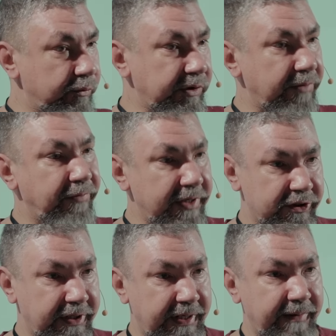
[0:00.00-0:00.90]
что-то
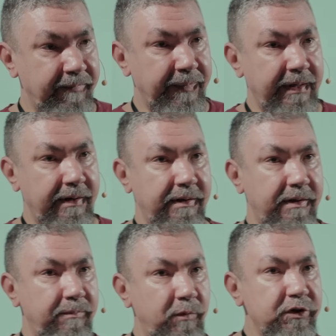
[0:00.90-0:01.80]
важное
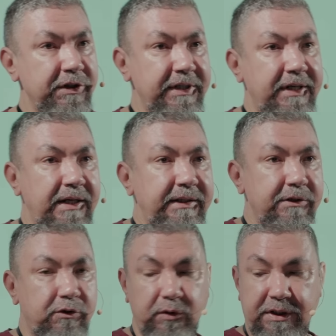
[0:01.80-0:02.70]
э, можно
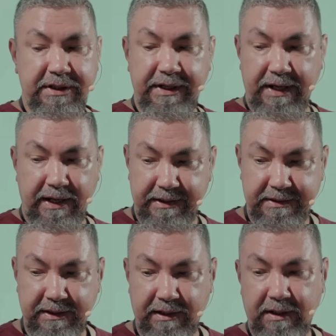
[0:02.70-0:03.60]
сохранить, что-то
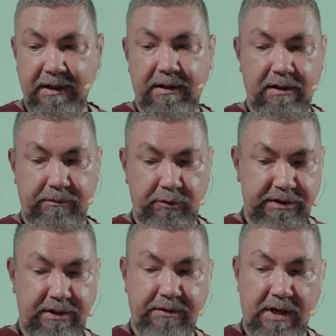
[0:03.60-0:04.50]
теряется. Э, ну,
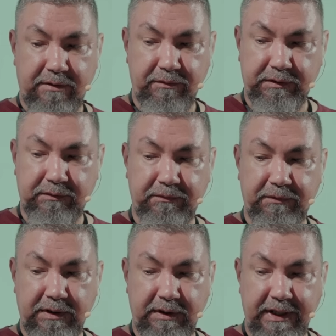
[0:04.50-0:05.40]
не знаю, как вот
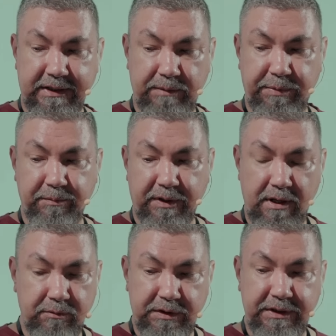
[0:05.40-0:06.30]
в логотипе
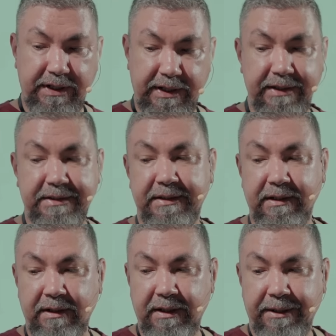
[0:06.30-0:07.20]
Браун
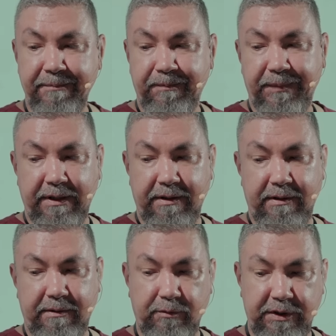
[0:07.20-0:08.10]
теряется,
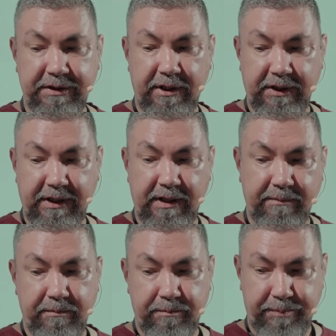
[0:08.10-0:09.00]
э, ну, не знаю,
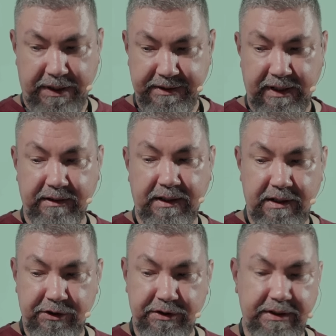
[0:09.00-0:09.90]
такая
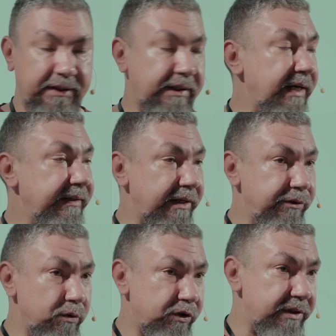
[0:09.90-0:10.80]
простота, чистота и
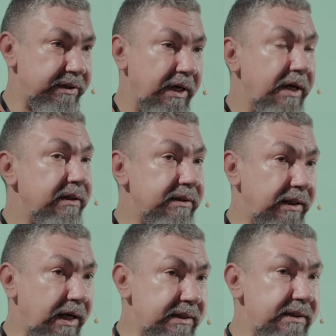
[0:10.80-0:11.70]
надежность.
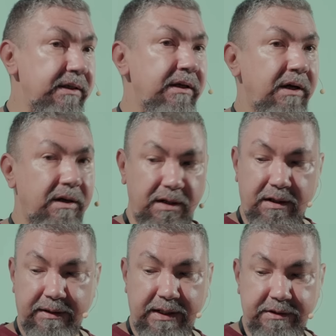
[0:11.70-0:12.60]
Кстати,
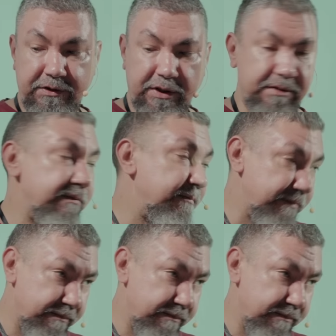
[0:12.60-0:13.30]
э, я сейчас